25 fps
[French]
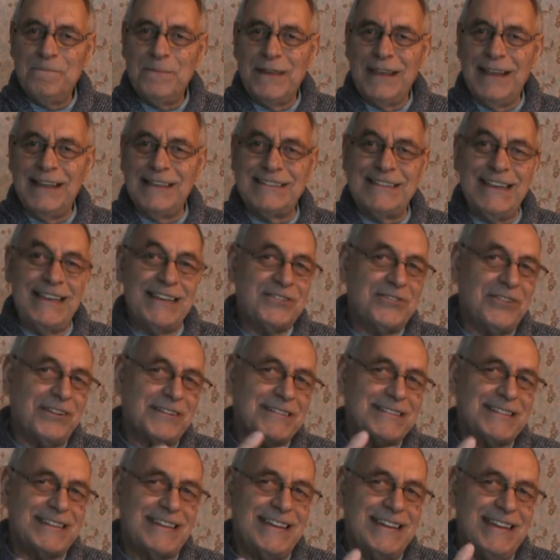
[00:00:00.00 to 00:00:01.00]
ils disent que
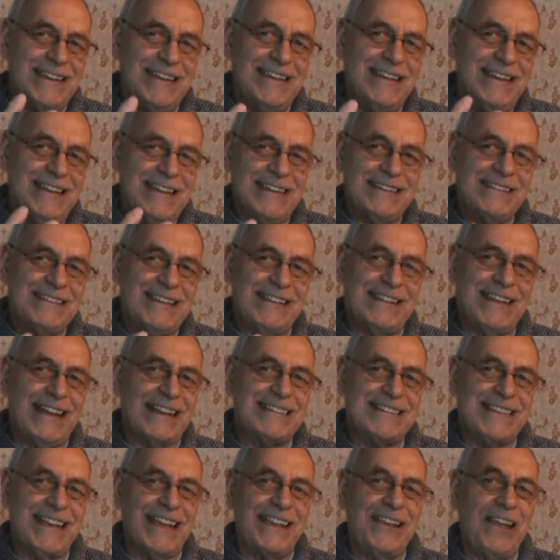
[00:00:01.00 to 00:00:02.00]
c'est
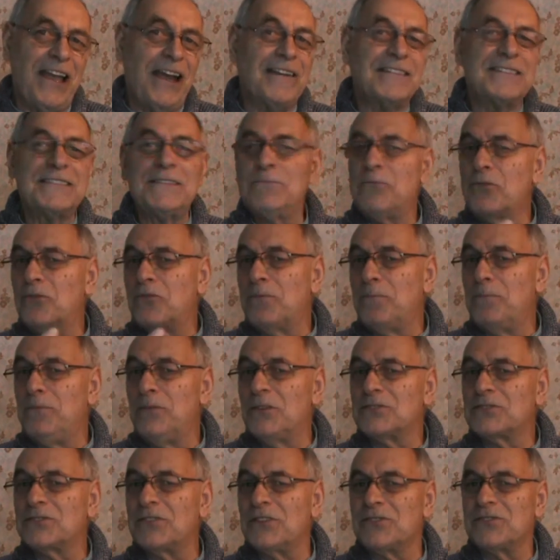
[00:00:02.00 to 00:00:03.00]
extérieur, c'est beaucoup
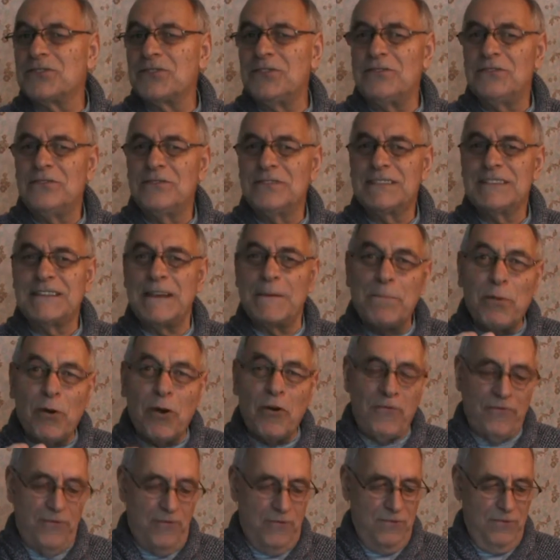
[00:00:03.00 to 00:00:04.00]
plus que ça, c'est
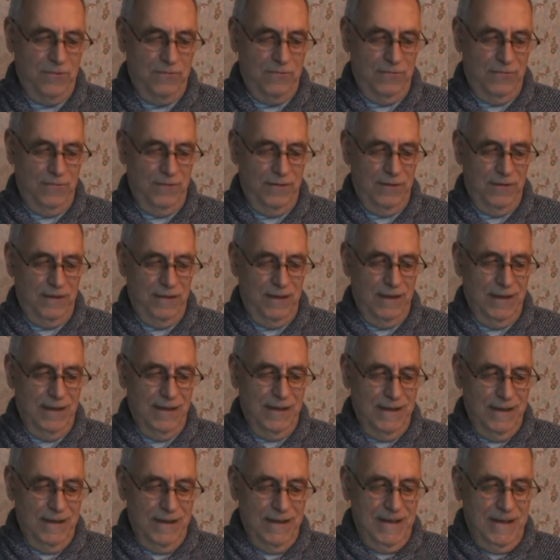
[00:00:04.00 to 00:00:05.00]
profond.
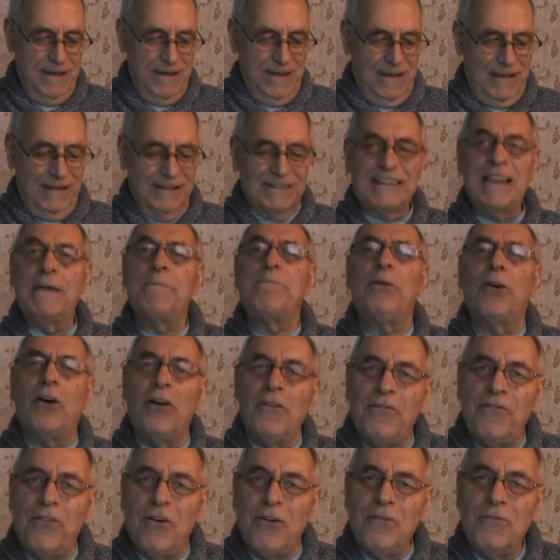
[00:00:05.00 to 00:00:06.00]
C'est
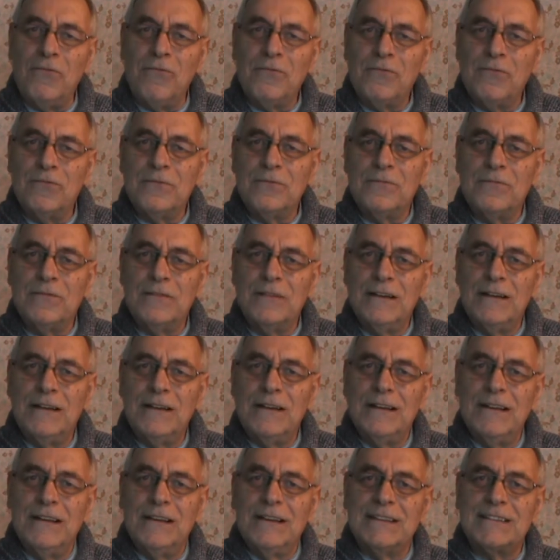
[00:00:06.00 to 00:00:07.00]
profond.
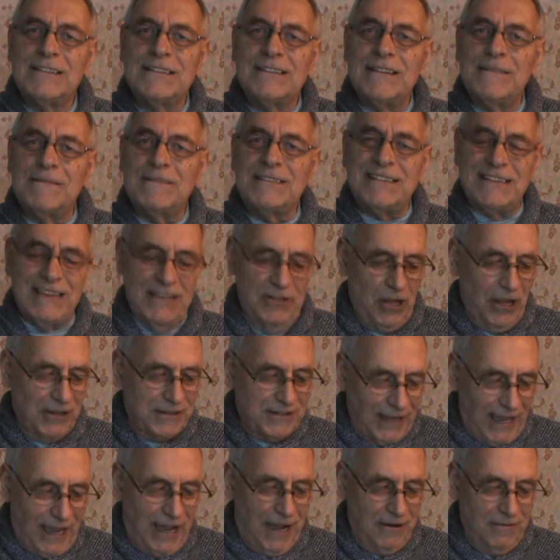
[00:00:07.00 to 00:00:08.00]
C'est
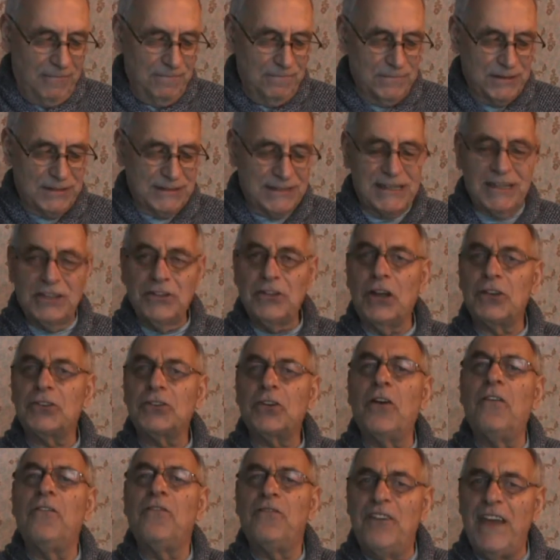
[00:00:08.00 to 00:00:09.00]
notre âme, c'est
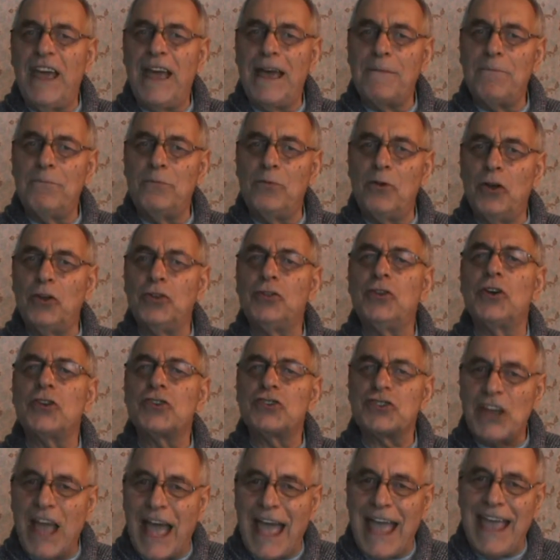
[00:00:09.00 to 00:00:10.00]
notre verbe de
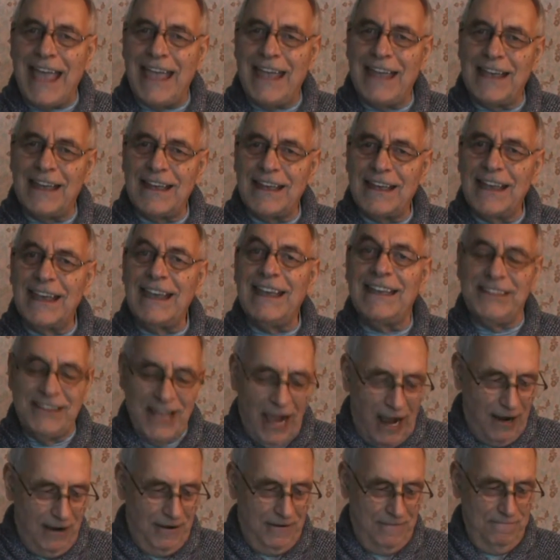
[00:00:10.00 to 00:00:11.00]
chair et
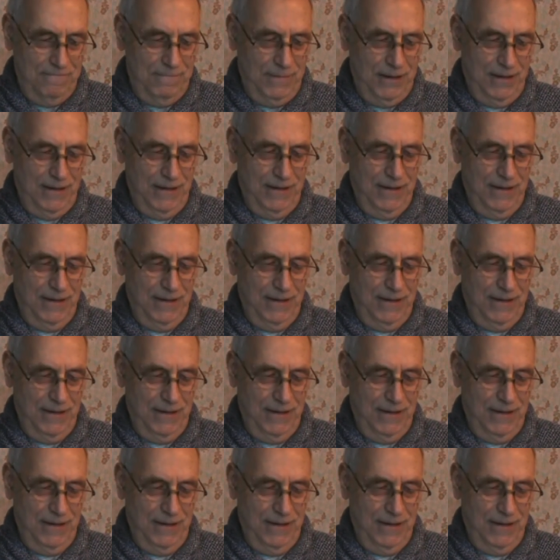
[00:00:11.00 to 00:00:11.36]
d'âme